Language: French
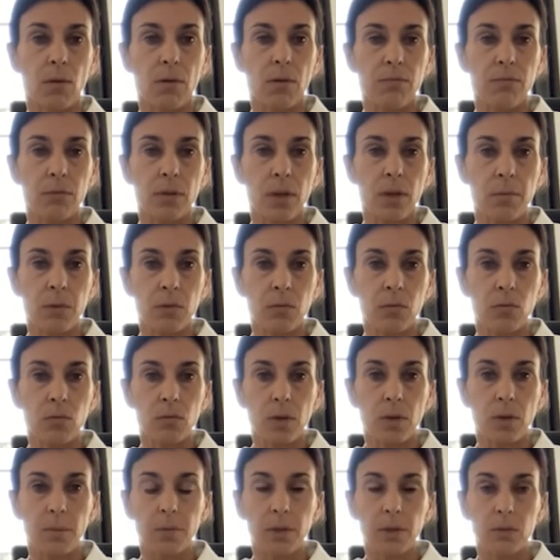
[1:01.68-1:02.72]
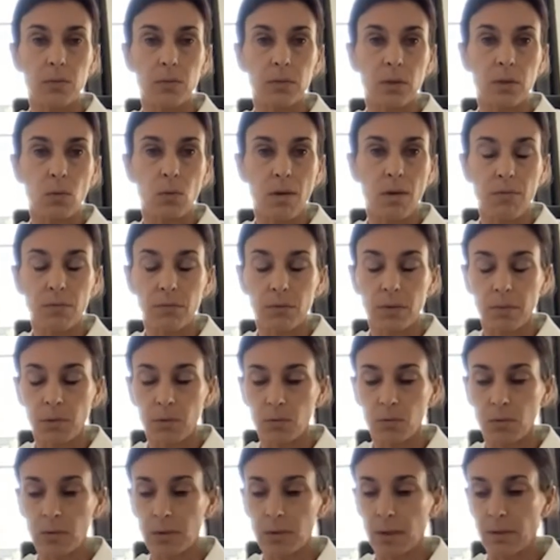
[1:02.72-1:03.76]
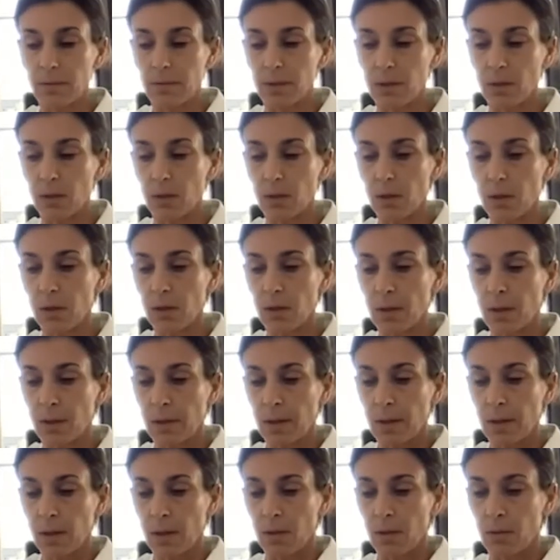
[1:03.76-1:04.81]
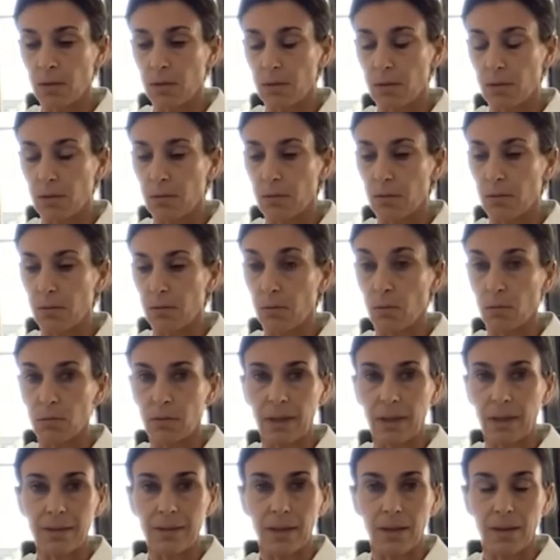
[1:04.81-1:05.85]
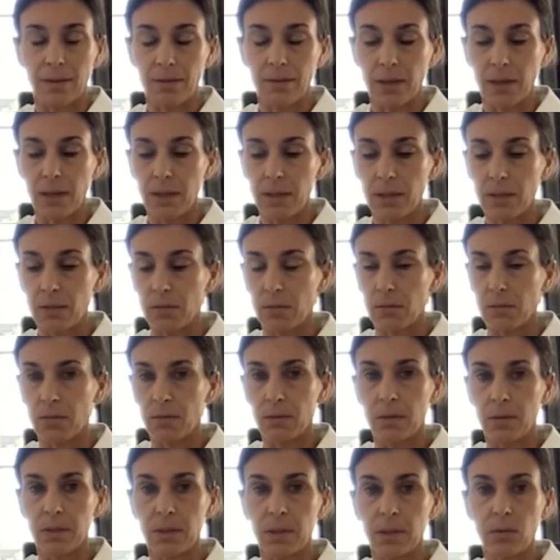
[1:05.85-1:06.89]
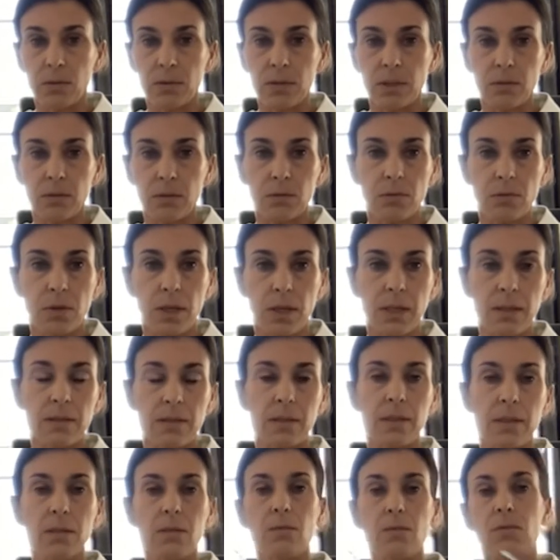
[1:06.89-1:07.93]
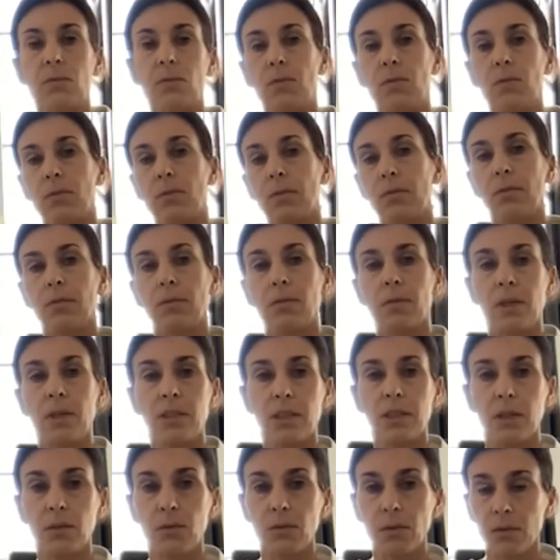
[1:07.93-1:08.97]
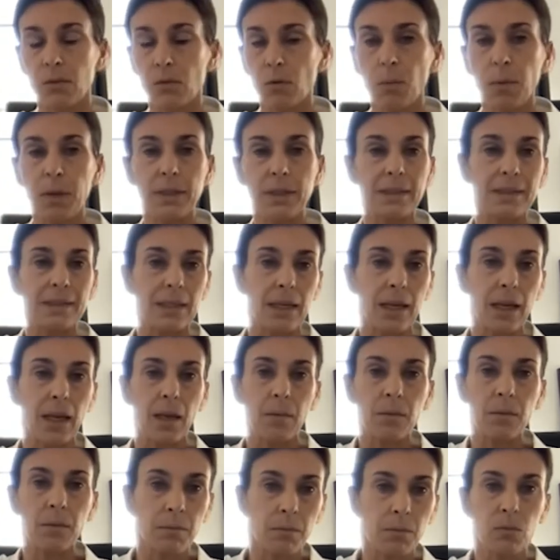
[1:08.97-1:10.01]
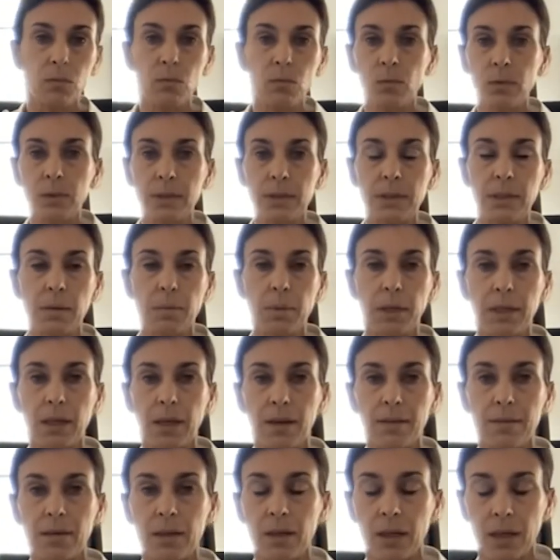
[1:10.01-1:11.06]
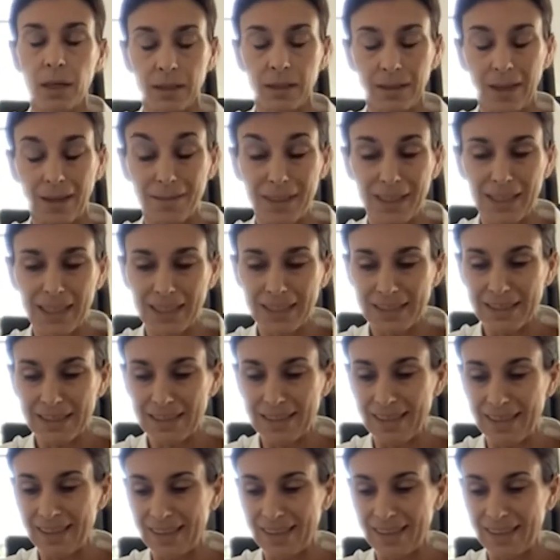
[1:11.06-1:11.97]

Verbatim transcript: droits fondamentaux, la protection des droits fondamentaux des travailleurs, euh, le contrat de travail, euh, la négociation collective euh, à l'échelle de l'entreprise, etc. Mais tout le monde ici n'est pas travailliste,